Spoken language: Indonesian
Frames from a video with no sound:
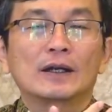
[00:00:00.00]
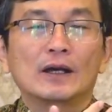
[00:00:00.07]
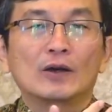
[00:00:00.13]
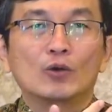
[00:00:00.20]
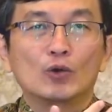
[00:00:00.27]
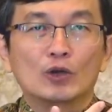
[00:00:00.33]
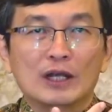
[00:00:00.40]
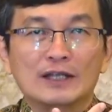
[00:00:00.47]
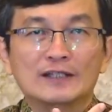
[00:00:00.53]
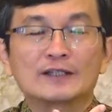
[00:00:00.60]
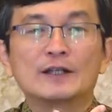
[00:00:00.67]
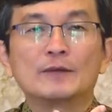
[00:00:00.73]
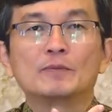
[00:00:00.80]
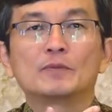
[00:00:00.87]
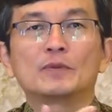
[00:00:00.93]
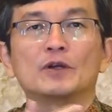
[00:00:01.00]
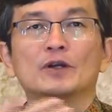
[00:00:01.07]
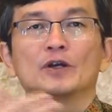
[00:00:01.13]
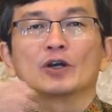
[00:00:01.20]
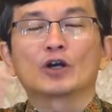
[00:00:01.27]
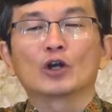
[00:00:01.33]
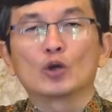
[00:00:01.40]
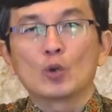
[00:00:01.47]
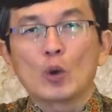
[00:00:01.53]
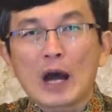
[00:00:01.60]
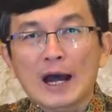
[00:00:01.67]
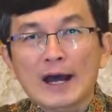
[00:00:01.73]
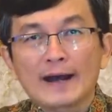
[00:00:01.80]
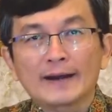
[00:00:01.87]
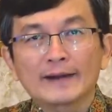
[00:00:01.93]
Urkastim,
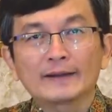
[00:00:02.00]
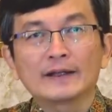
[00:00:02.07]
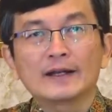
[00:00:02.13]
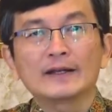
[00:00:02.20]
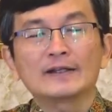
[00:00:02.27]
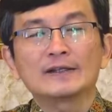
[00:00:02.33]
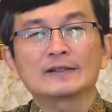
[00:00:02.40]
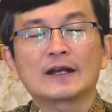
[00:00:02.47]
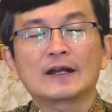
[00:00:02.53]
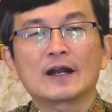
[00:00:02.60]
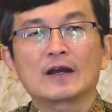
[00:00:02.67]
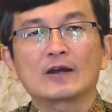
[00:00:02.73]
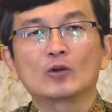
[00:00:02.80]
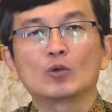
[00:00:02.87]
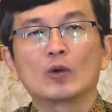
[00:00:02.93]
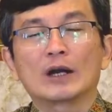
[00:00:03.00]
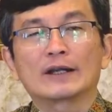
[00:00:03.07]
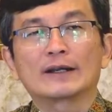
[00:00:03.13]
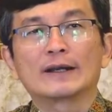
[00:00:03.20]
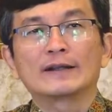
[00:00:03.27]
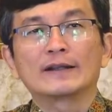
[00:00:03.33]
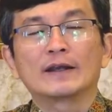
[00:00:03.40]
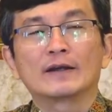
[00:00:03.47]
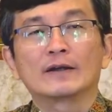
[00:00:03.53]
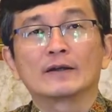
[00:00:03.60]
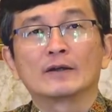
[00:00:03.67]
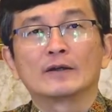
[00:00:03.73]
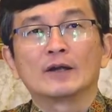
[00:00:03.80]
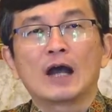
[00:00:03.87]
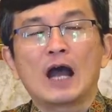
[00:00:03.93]
keluar dari sanak keluarganya.
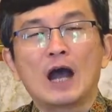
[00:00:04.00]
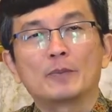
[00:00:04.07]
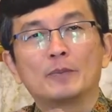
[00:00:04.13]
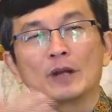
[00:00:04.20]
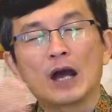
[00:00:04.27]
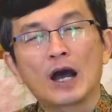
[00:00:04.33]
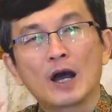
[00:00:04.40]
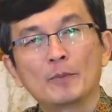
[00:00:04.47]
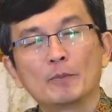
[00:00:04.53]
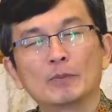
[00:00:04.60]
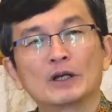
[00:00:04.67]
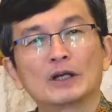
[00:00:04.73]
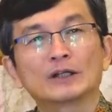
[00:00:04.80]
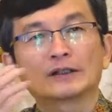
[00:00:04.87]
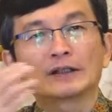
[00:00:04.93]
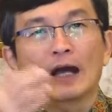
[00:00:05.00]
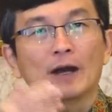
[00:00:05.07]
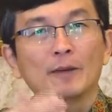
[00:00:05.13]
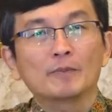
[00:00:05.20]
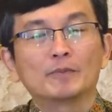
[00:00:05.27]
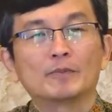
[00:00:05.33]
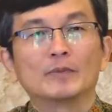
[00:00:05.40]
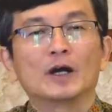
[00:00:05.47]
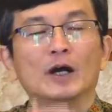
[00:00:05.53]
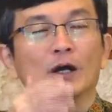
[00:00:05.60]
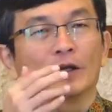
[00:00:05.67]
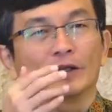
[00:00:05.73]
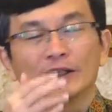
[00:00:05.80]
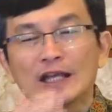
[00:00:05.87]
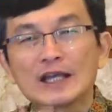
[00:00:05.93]
Abraham menetap
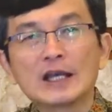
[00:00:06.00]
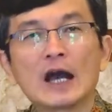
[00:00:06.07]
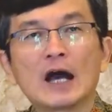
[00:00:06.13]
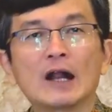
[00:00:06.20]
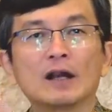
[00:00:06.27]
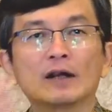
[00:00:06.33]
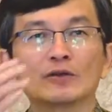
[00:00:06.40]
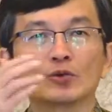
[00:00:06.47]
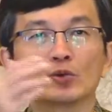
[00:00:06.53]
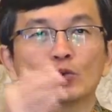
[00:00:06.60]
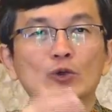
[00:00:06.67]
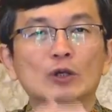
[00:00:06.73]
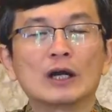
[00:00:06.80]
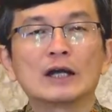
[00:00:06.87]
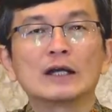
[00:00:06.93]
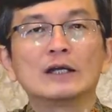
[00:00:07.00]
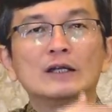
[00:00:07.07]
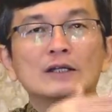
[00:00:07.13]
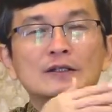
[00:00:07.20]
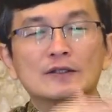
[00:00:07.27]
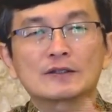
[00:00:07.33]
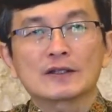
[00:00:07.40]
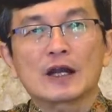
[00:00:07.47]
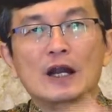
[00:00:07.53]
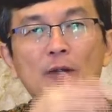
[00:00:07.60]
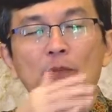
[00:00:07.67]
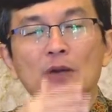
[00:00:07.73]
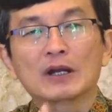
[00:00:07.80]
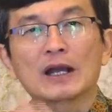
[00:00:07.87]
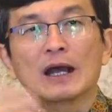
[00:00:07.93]
uh, tinggal sudah secara
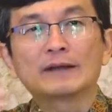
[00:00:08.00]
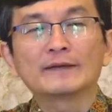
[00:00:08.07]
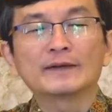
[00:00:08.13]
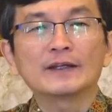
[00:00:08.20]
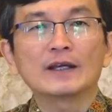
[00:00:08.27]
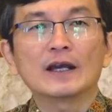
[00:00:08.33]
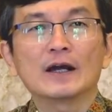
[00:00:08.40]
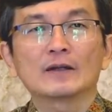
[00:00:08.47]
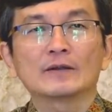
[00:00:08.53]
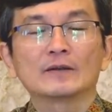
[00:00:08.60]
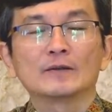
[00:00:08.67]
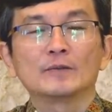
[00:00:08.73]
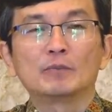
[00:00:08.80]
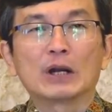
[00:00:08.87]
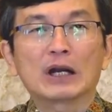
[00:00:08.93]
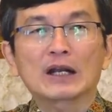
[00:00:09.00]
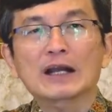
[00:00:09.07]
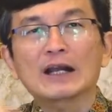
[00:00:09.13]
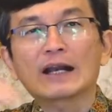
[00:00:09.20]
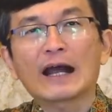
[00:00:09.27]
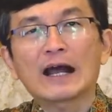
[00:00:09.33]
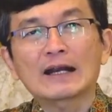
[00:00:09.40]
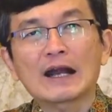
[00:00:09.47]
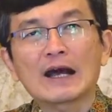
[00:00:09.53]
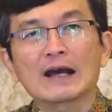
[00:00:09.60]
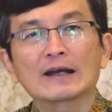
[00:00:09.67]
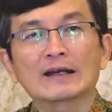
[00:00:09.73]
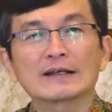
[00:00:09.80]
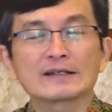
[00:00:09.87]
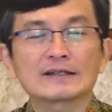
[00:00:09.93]
bergantian
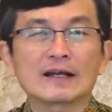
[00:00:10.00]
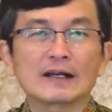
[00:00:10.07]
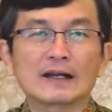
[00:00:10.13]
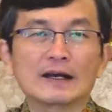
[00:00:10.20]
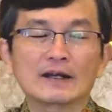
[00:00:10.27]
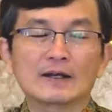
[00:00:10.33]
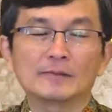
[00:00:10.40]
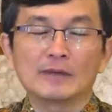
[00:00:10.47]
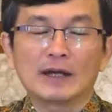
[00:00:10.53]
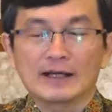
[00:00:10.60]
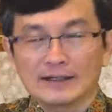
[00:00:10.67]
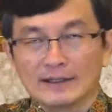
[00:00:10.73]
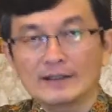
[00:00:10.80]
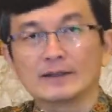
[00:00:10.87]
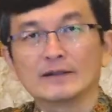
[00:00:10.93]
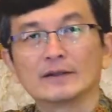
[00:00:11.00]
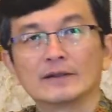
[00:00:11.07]
berkelana ke sana kemari.